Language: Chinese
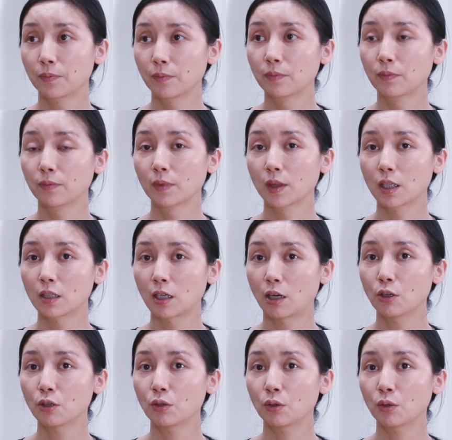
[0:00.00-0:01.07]
嗯，
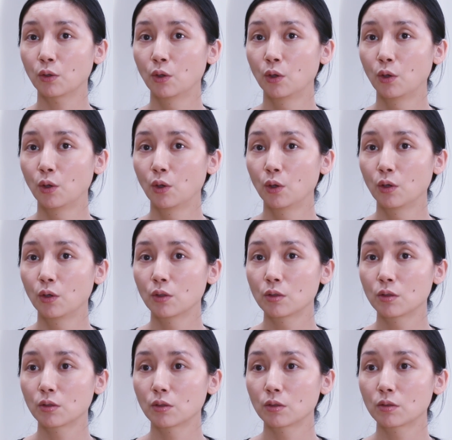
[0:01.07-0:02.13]
然后
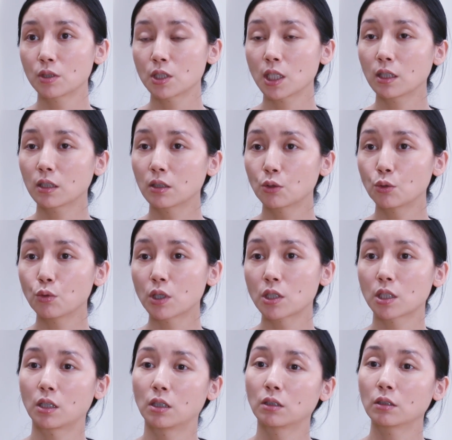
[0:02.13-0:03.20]
这个过
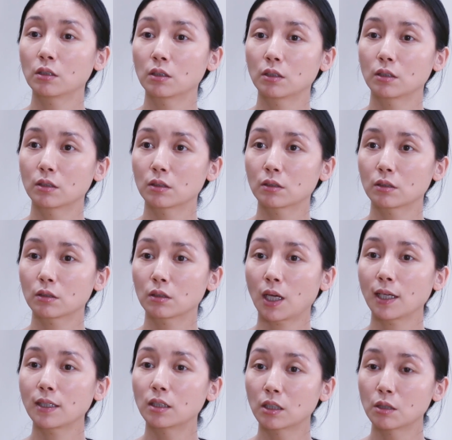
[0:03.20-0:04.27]
程，
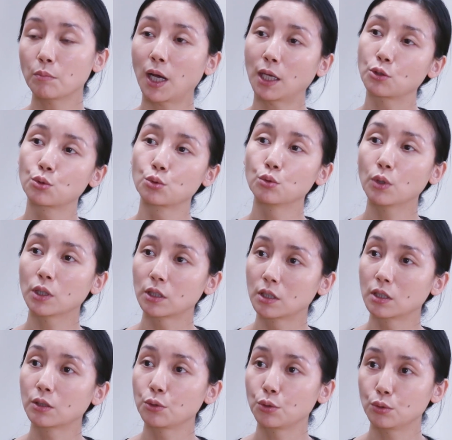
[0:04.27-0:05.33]
他也能满足我的
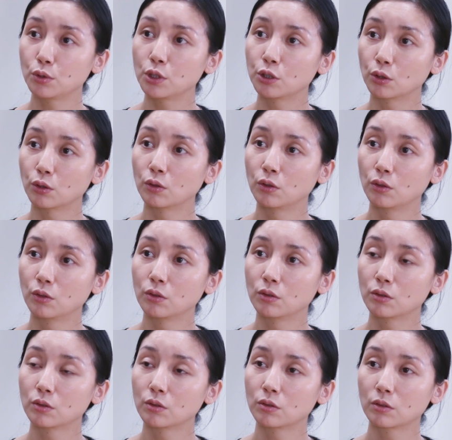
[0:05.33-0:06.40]
这个需求，
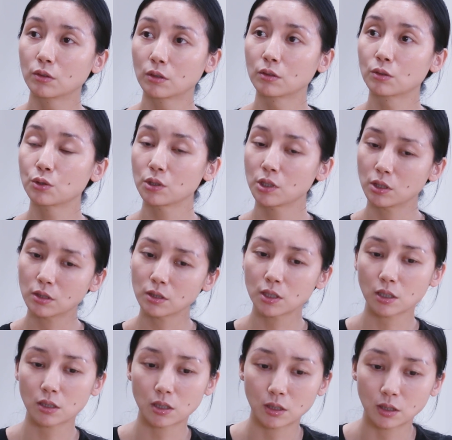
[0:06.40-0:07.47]
嗯，其实
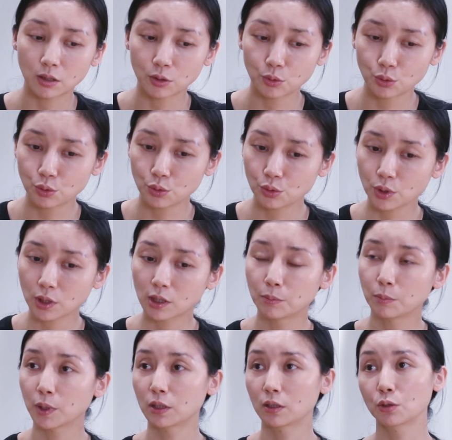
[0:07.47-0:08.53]
这是一个最
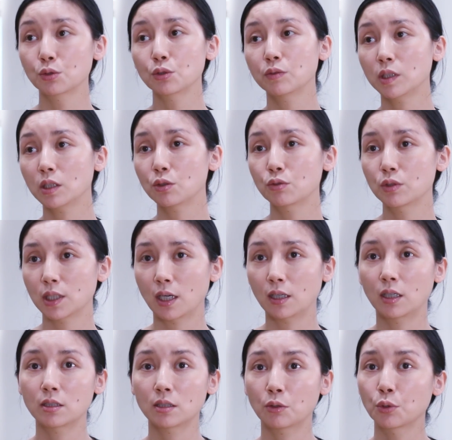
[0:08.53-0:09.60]
根本的。作为艺术家
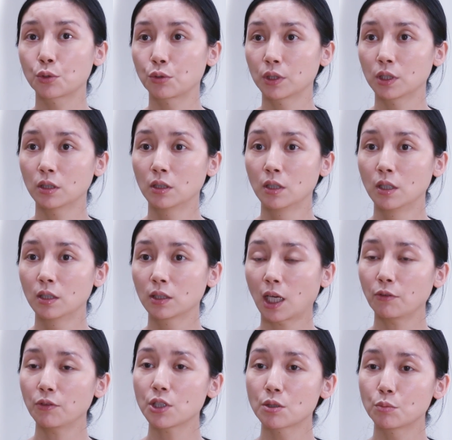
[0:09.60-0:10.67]
来讲，我觉得
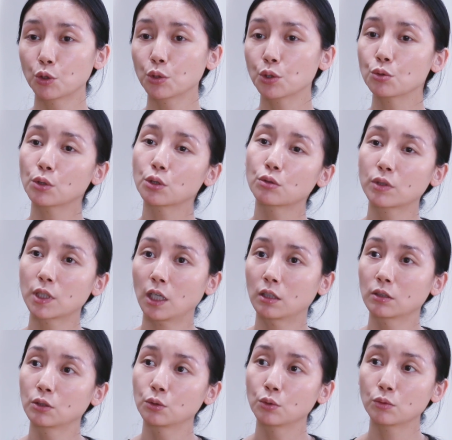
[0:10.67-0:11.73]
他为什么会做出这
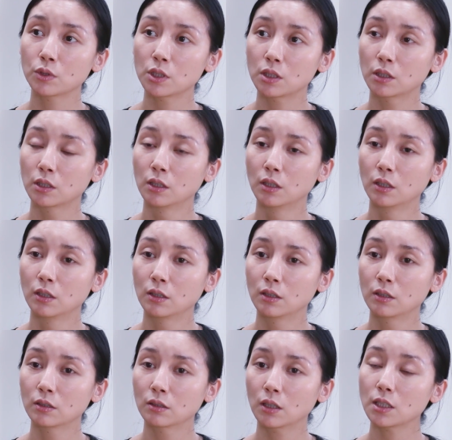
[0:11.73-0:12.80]
样的东西，
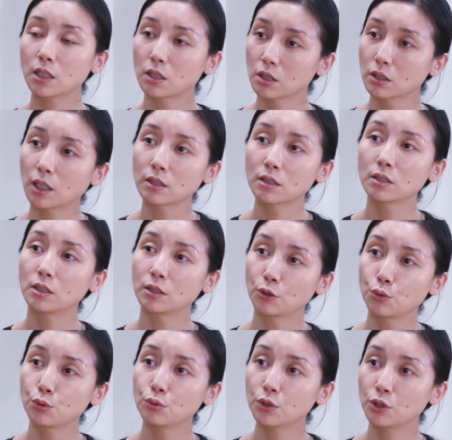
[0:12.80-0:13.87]
他也是他自己的
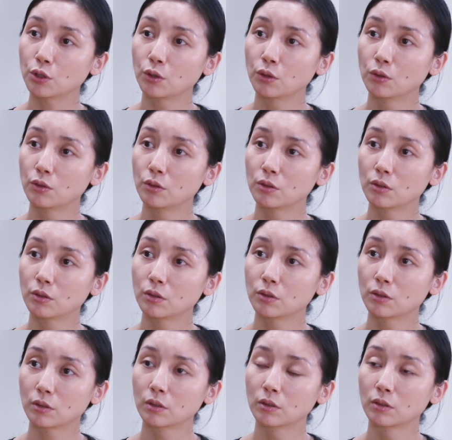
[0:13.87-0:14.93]
需求，
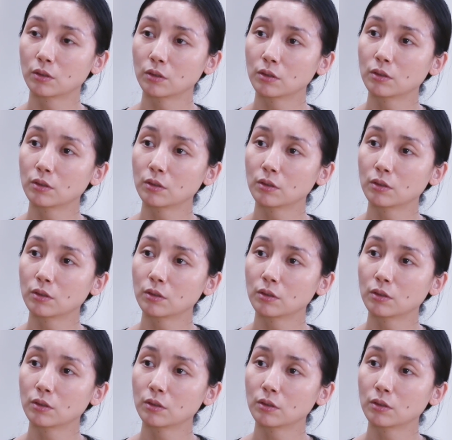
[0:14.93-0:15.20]
嗯。